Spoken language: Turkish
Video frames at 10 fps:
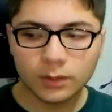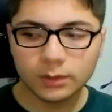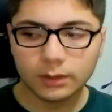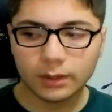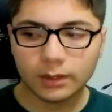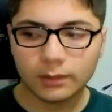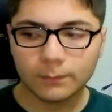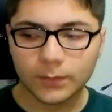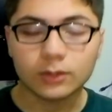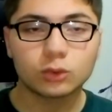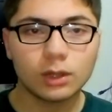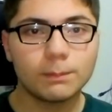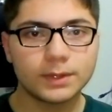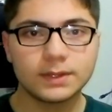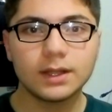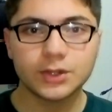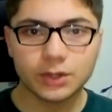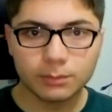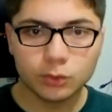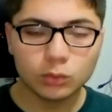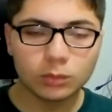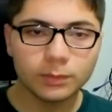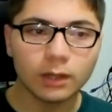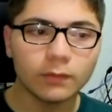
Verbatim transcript: var. E, yani şöyle basitleştirilmiş durumlar